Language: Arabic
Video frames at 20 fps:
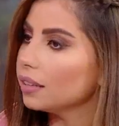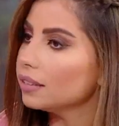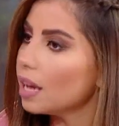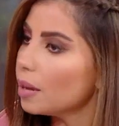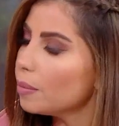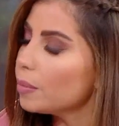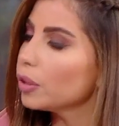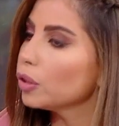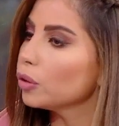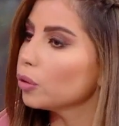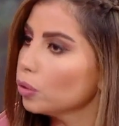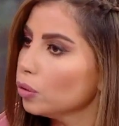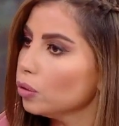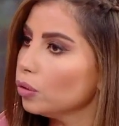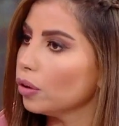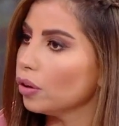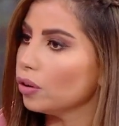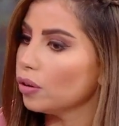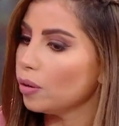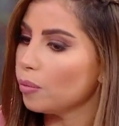دائما
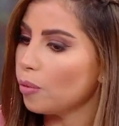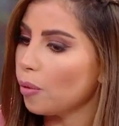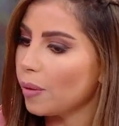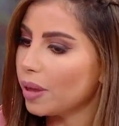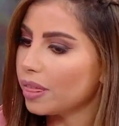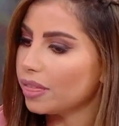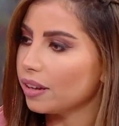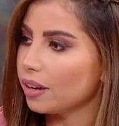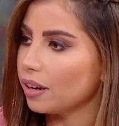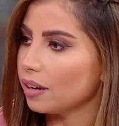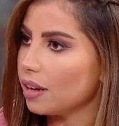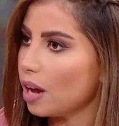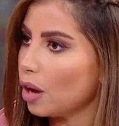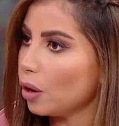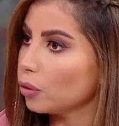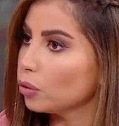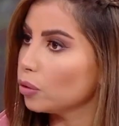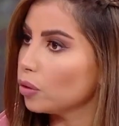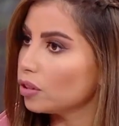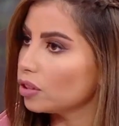يقولوا انه الممثل اللي
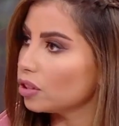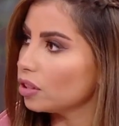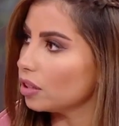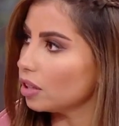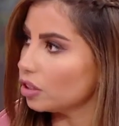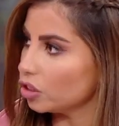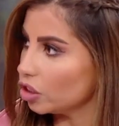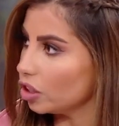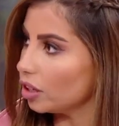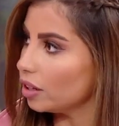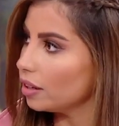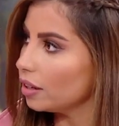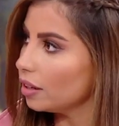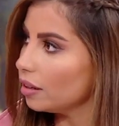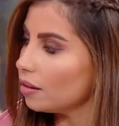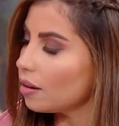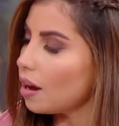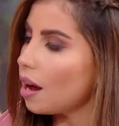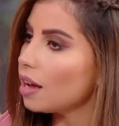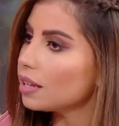ياخذ دور
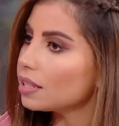الشرير